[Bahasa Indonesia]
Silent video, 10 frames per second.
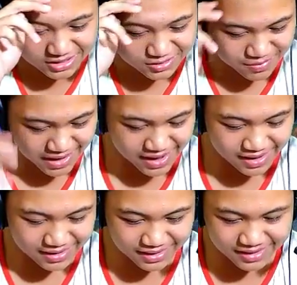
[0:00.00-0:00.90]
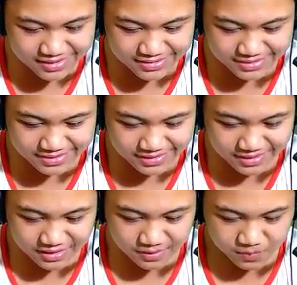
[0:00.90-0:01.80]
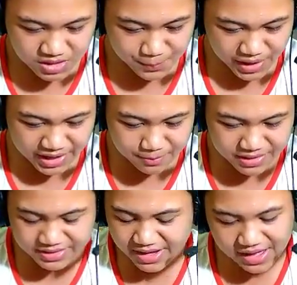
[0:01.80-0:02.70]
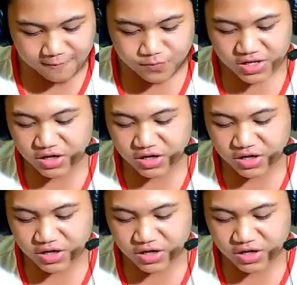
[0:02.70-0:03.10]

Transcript: guys bayangkan Betapa hebatnya